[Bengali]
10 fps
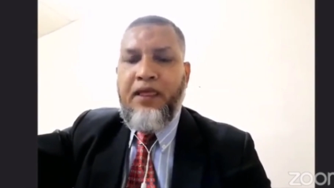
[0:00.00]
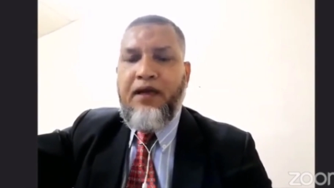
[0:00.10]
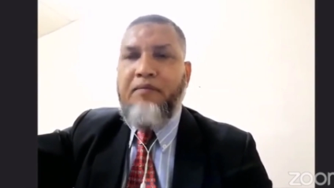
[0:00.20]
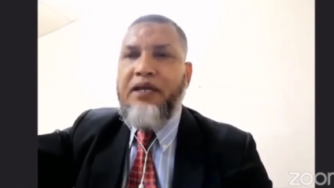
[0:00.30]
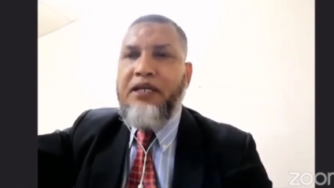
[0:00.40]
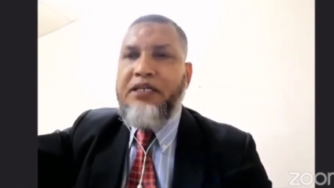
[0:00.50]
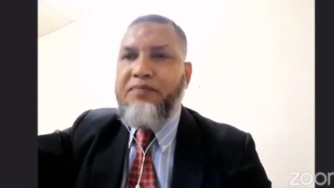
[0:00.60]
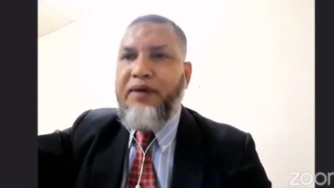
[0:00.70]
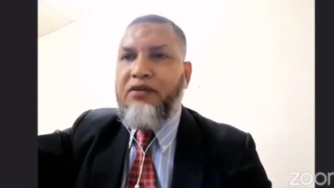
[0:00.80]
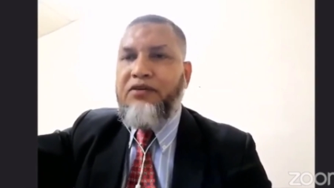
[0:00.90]
আমাকে
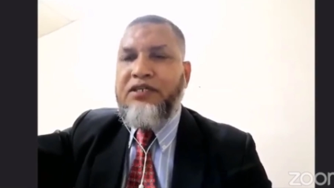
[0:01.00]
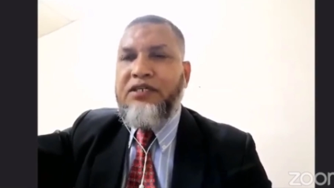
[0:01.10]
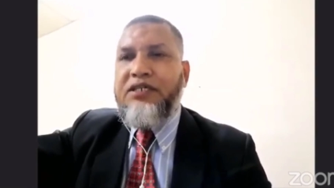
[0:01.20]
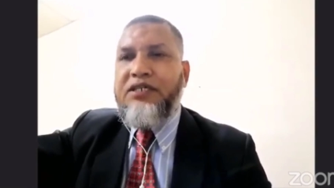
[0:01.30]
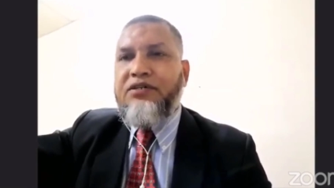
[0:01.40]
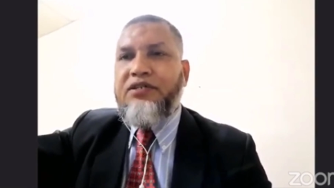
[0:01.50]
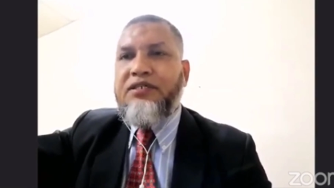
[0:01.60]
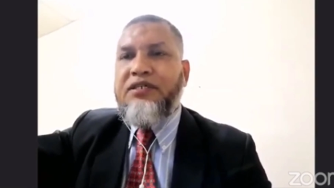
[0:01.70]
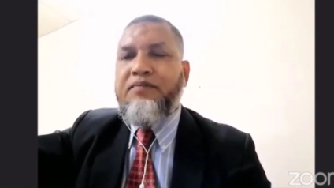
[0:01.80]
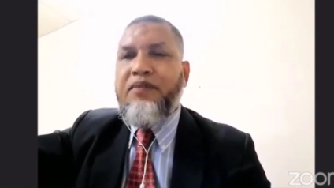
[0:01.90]
ইন্সপায়ার করেছে সেটি হচ্ছে
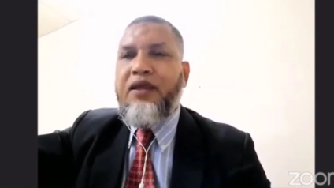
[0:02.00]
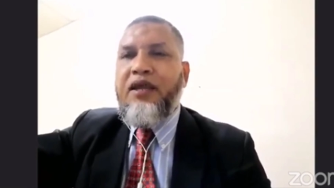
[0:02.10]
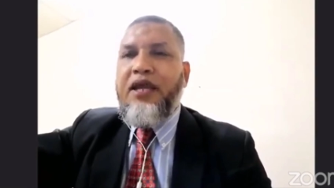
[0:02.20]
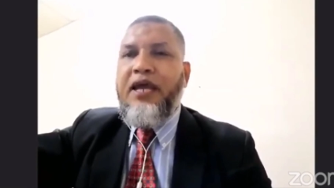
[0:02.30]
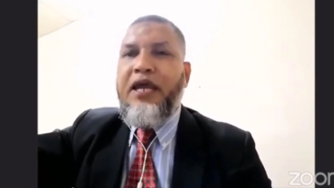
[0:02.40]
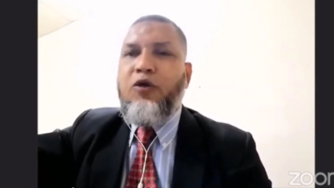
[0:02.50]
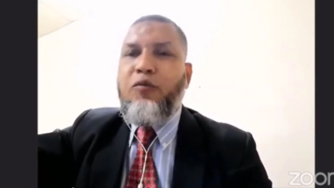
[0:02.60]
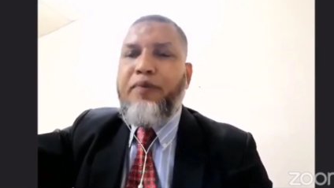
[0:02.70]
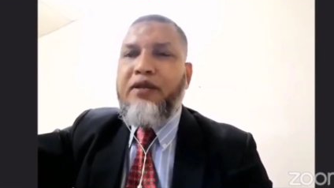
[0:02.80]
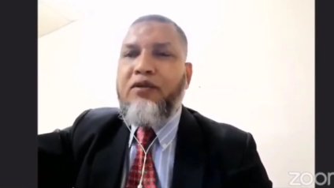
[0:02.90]
যে এই
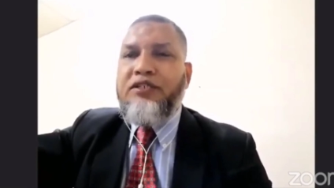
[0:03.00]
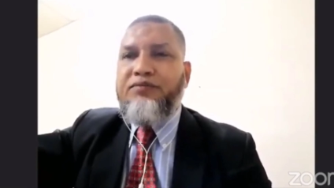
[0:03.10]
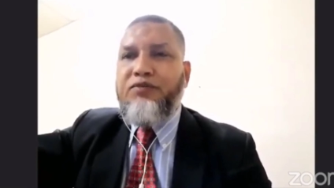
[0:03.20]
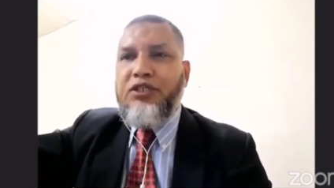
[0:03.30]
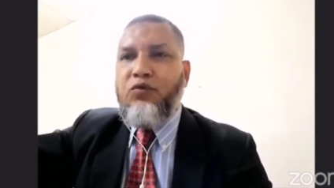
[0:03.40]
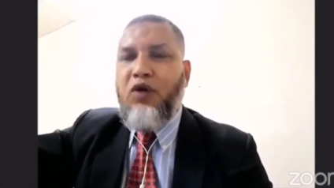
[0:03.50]
কোম্পানির কনসেপ্ট হচ্ছে